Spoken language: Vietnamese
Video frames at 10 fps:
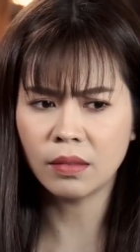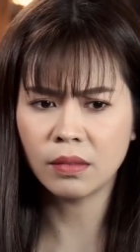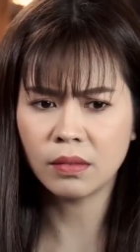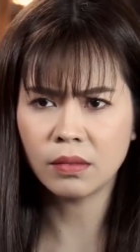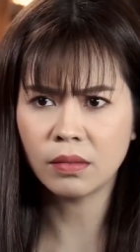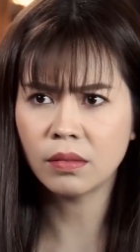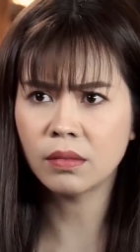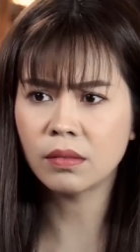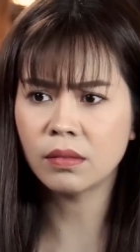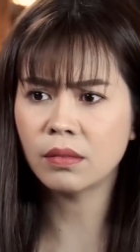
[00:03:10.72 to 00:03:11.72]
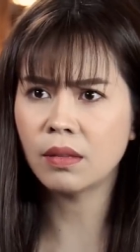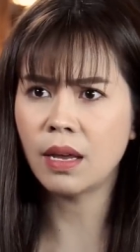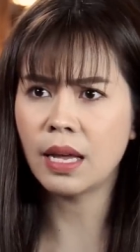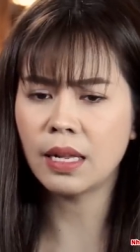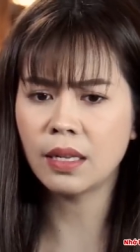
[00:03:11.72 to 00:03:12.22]
Làm được không?
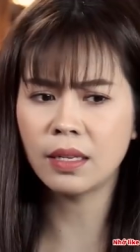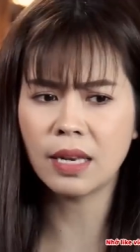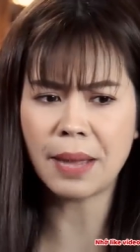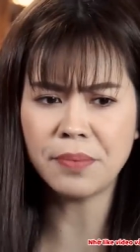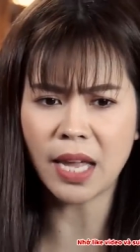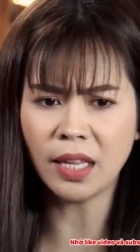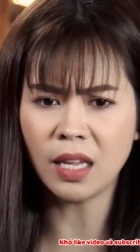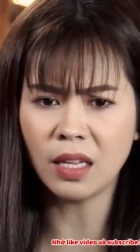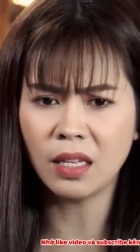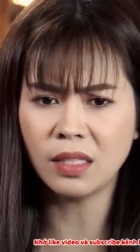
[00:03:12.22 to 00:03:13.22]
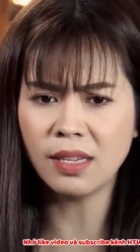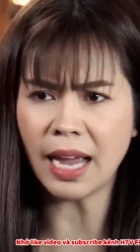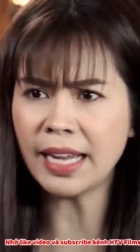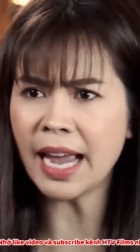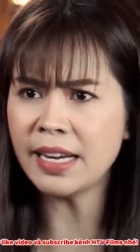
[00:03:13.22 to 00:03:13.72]
Làm vậy thì
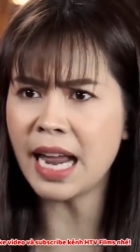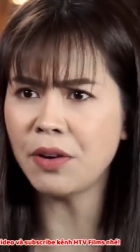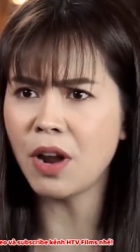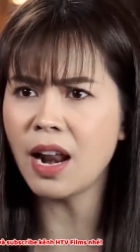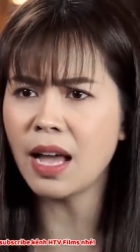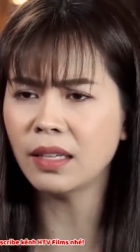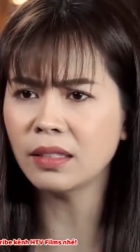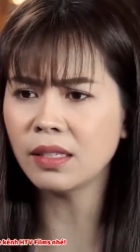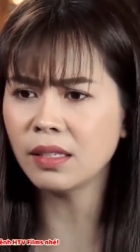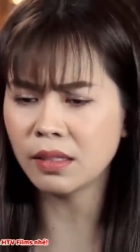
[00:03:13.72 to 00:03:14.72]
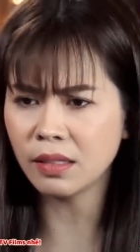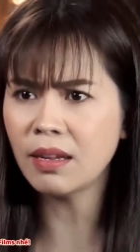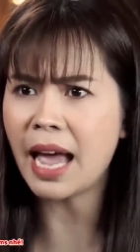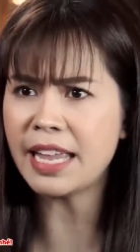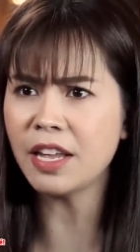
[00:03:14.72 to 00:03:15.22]
chẳng khác nào nói là
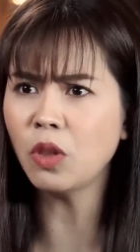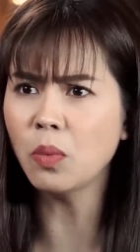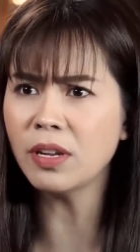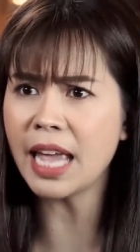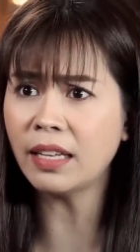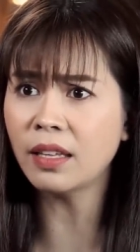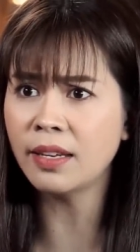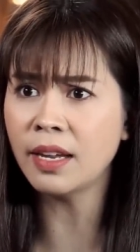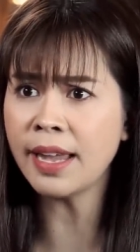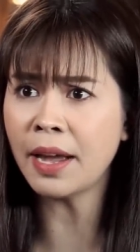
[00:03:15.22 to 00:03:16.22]
Hà với Tùng có danh tình với